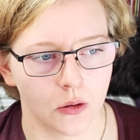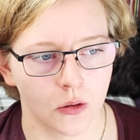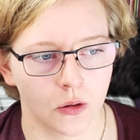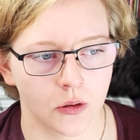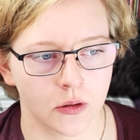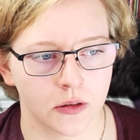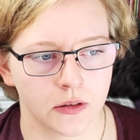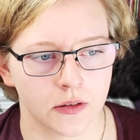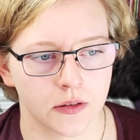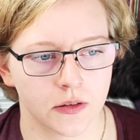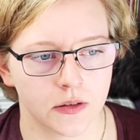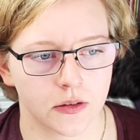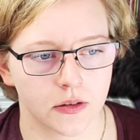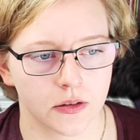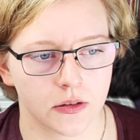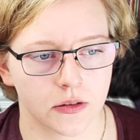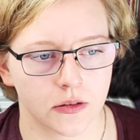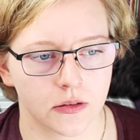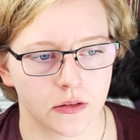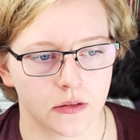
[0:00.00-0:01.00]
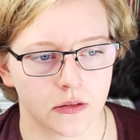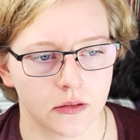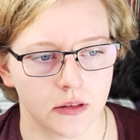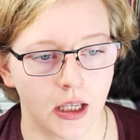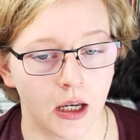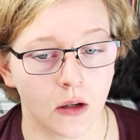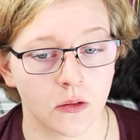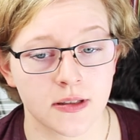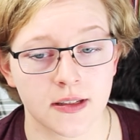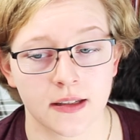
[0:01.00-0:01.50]
Und
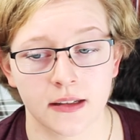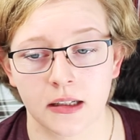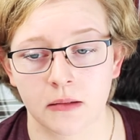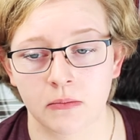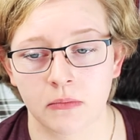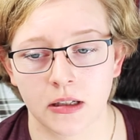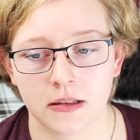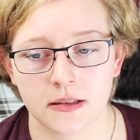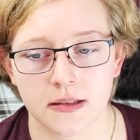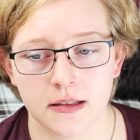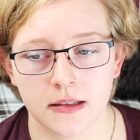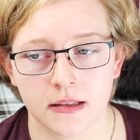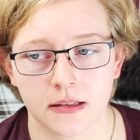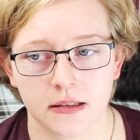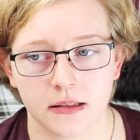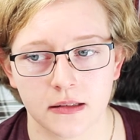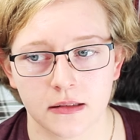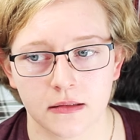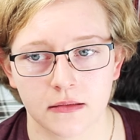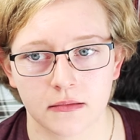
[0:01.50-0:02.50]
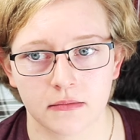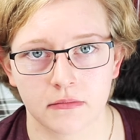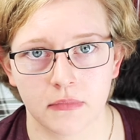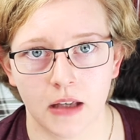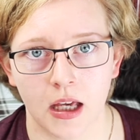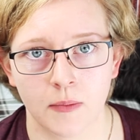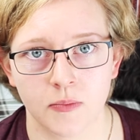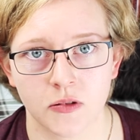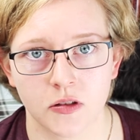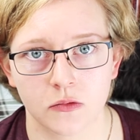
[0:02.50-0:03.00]
ja, unser Leben hat sich
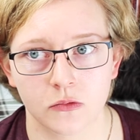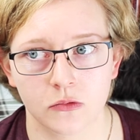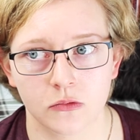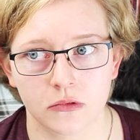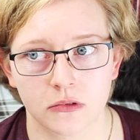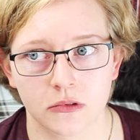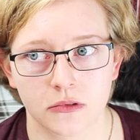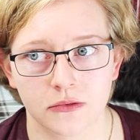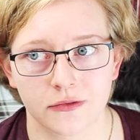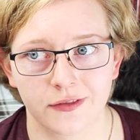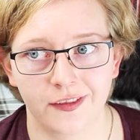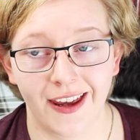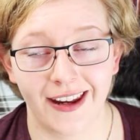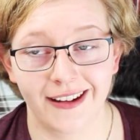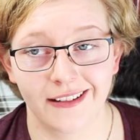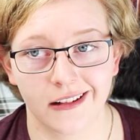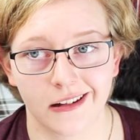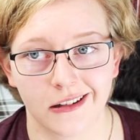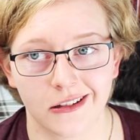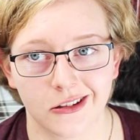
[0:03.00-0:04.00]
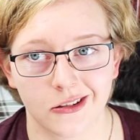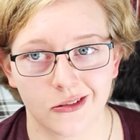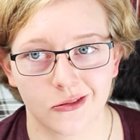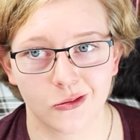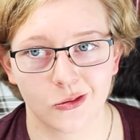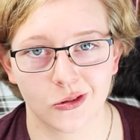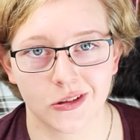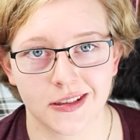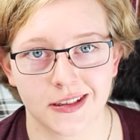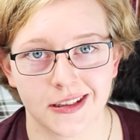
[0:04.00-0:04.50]
absolut verändert
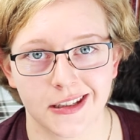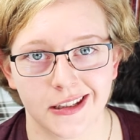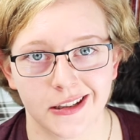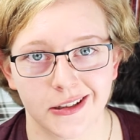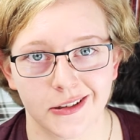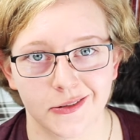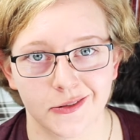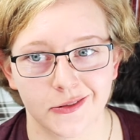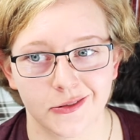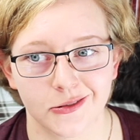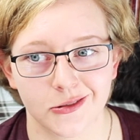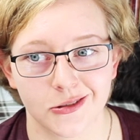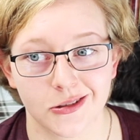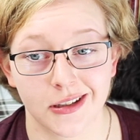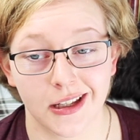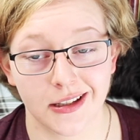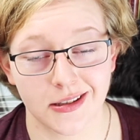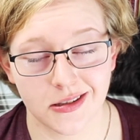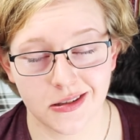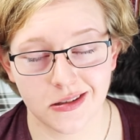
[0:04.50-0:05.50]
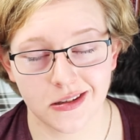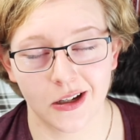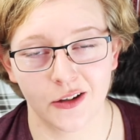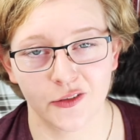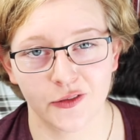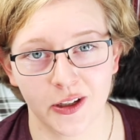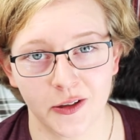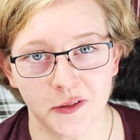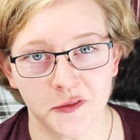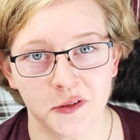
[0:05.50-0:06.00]
durch sie. Das
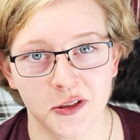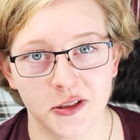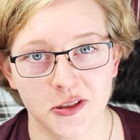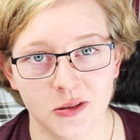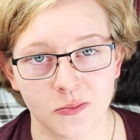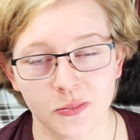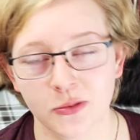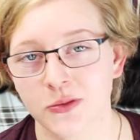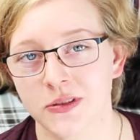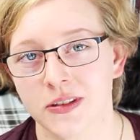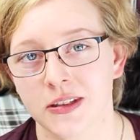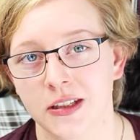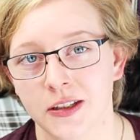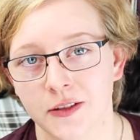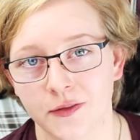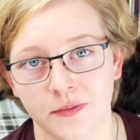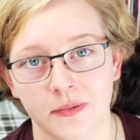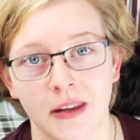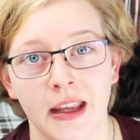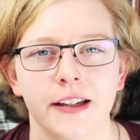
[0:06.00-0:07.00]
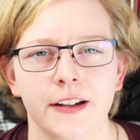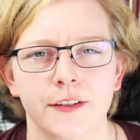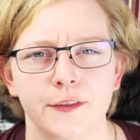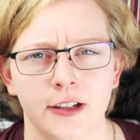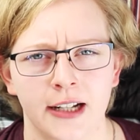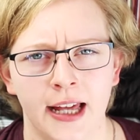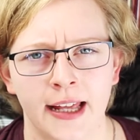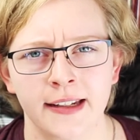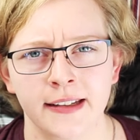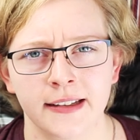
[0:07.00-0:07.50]
auf jeden Fall zum Positiven. Von
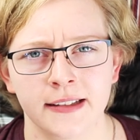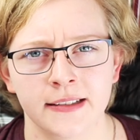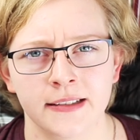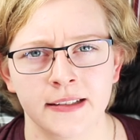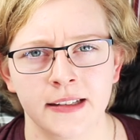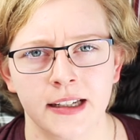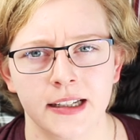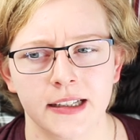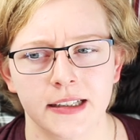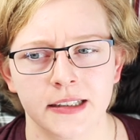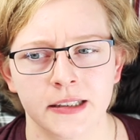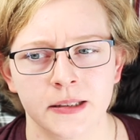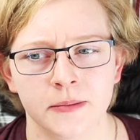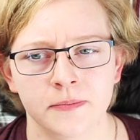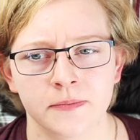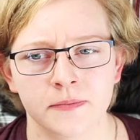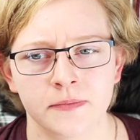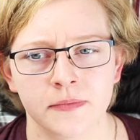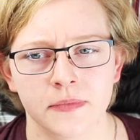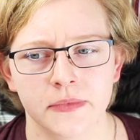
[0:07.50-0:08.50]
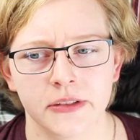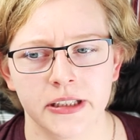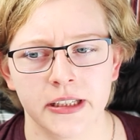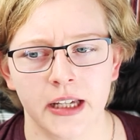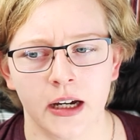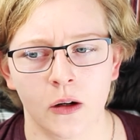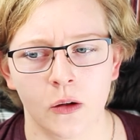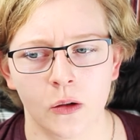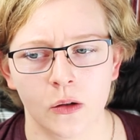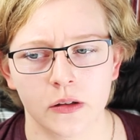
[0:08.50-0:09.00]
anderen, ähm, die
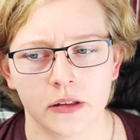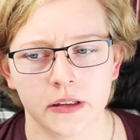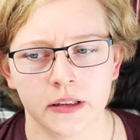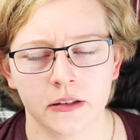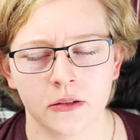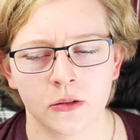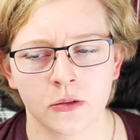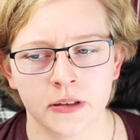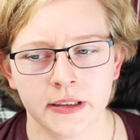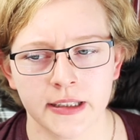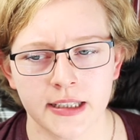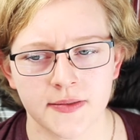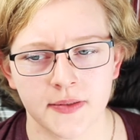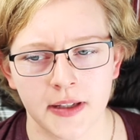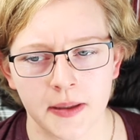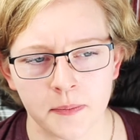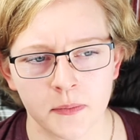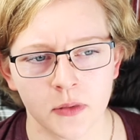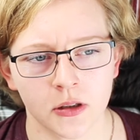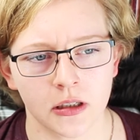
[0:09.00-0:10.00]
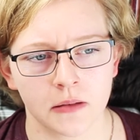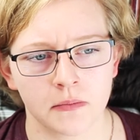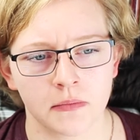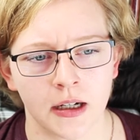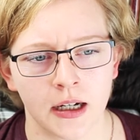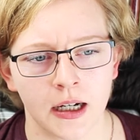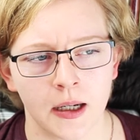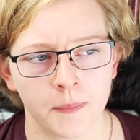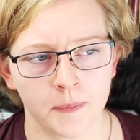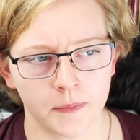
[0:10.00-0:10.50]
auch ihren Hund als Welpen bekommen
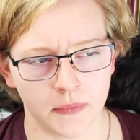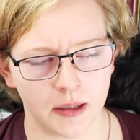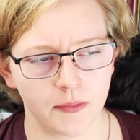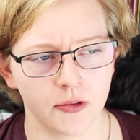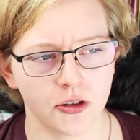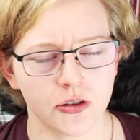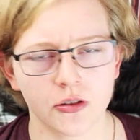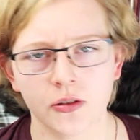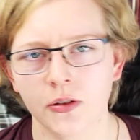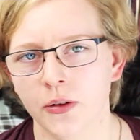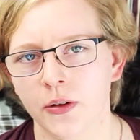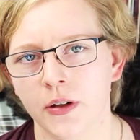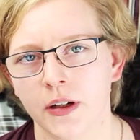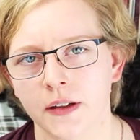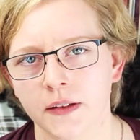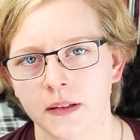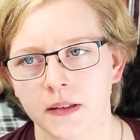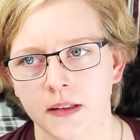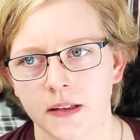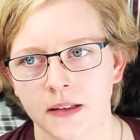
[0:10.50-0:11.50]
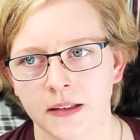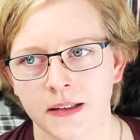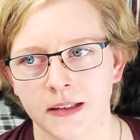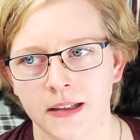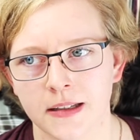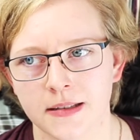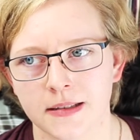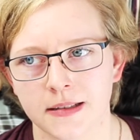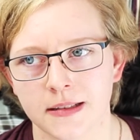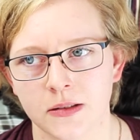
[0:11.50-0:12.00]
haben, habe ich schon gehört,
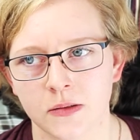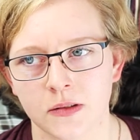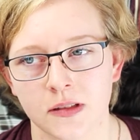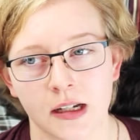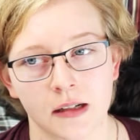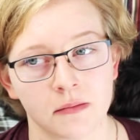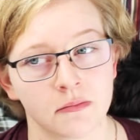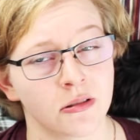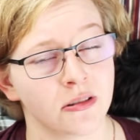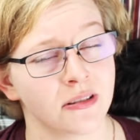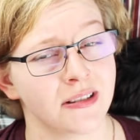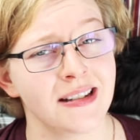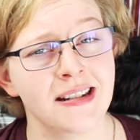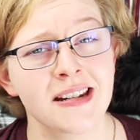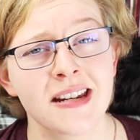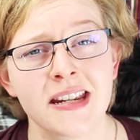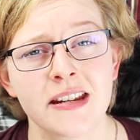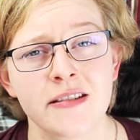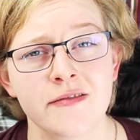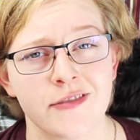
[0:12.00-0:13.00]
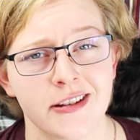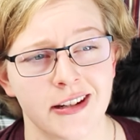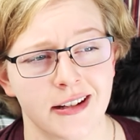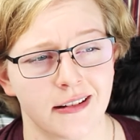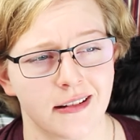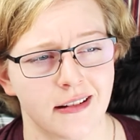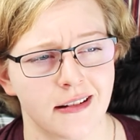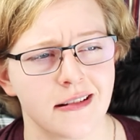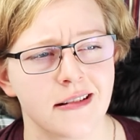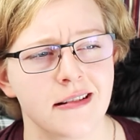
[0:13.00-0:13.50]
dass die so sagen, boah, nie
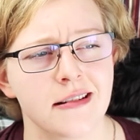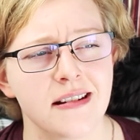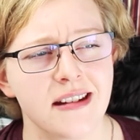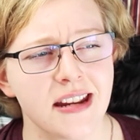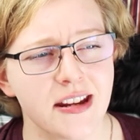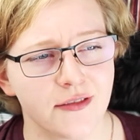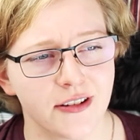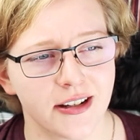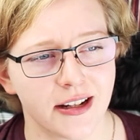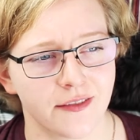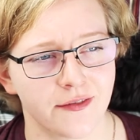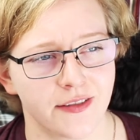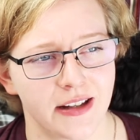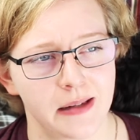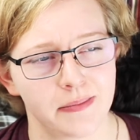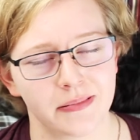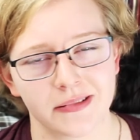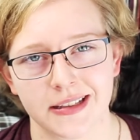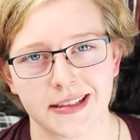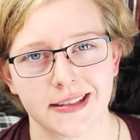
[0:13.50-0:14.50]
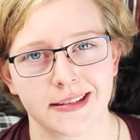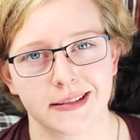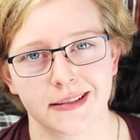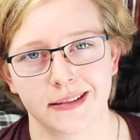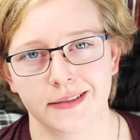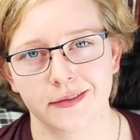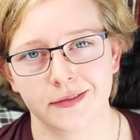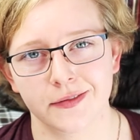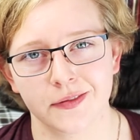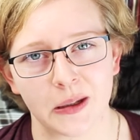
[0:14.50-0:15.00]
wieder, nie wieder ein Welpe, das
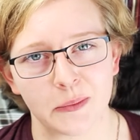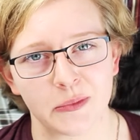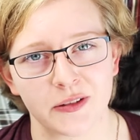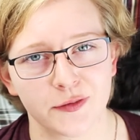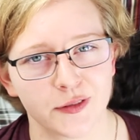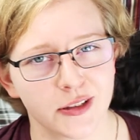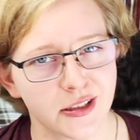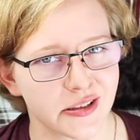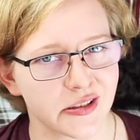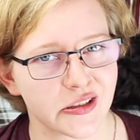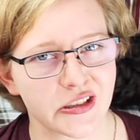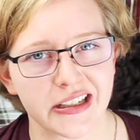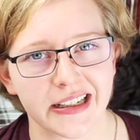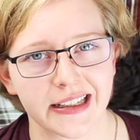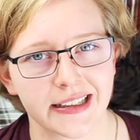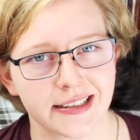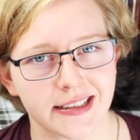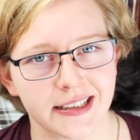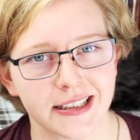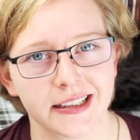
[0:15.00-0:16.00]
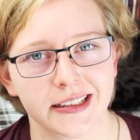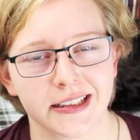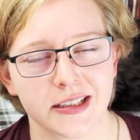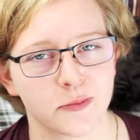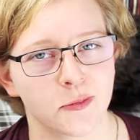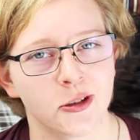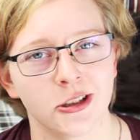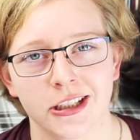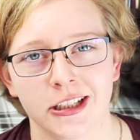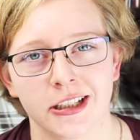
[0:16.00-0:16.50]
war mir viel zu stressig, das
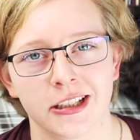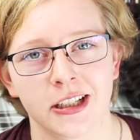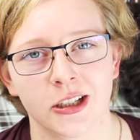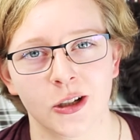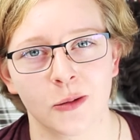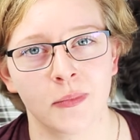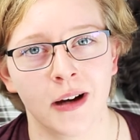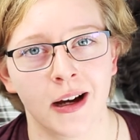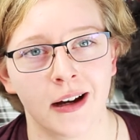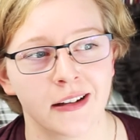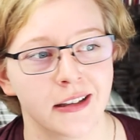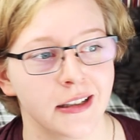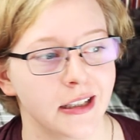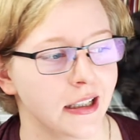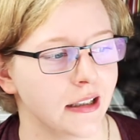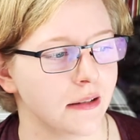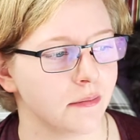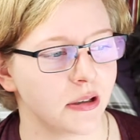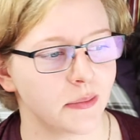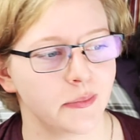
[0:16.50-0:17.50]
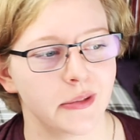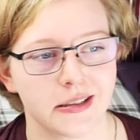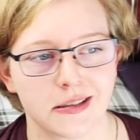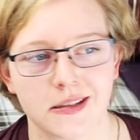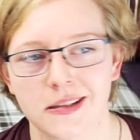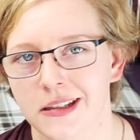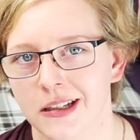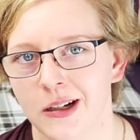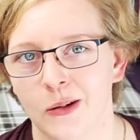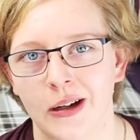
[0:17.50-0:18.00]
möchte ich nicht nochmal. Bei mir ist
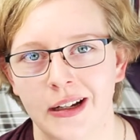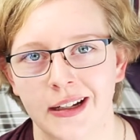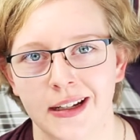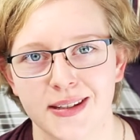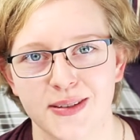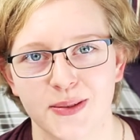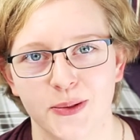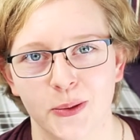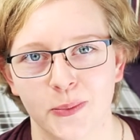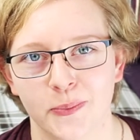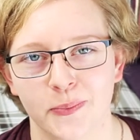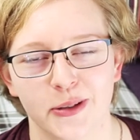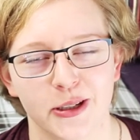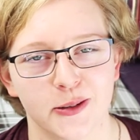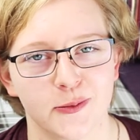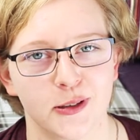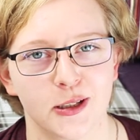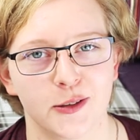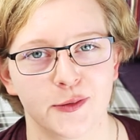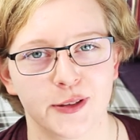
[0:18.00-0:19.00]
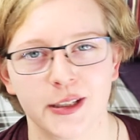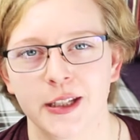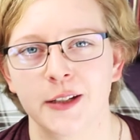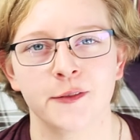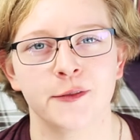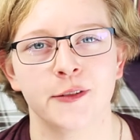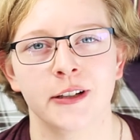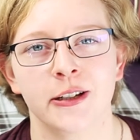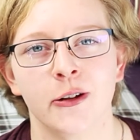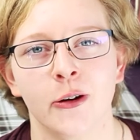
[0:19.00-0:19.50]
es genau andersrum, ich will auf jeden
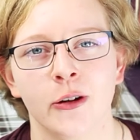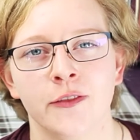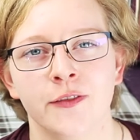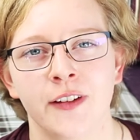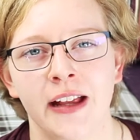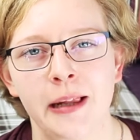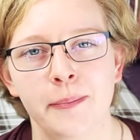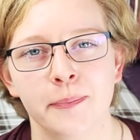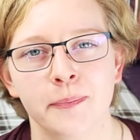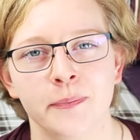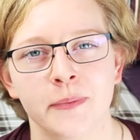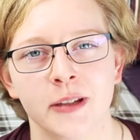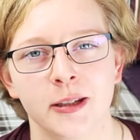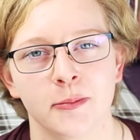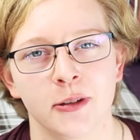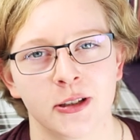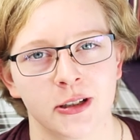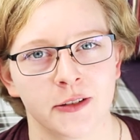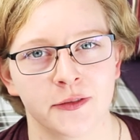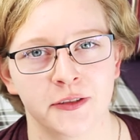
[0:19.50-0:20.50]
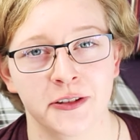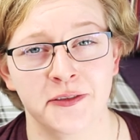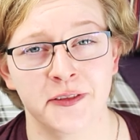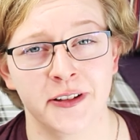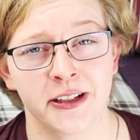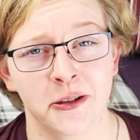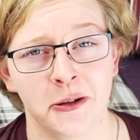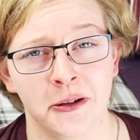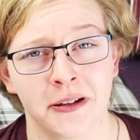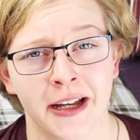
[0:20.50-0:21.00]
Fall noch einen Welpen, ich möchte auf jeden Fall
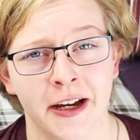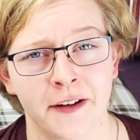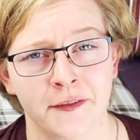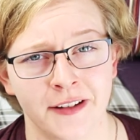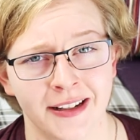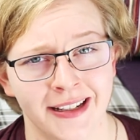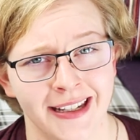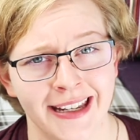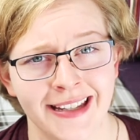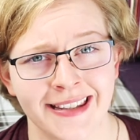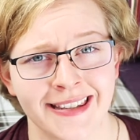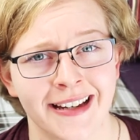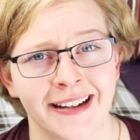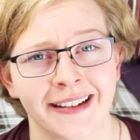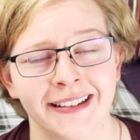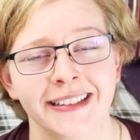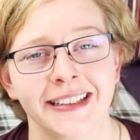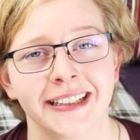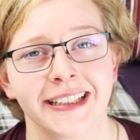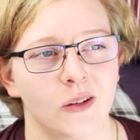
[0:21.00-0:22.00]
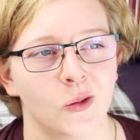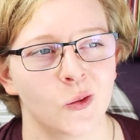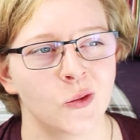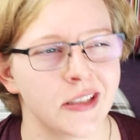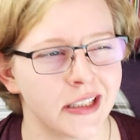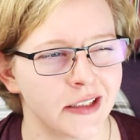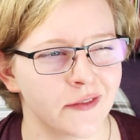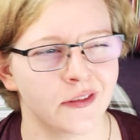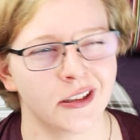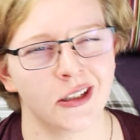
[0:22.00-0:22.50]
noch einen Havaneser und
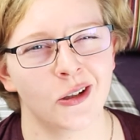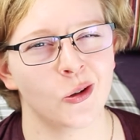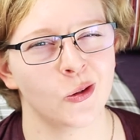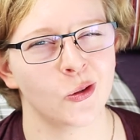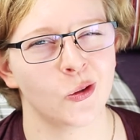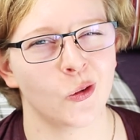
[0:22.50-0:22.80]
irgendwann noch einen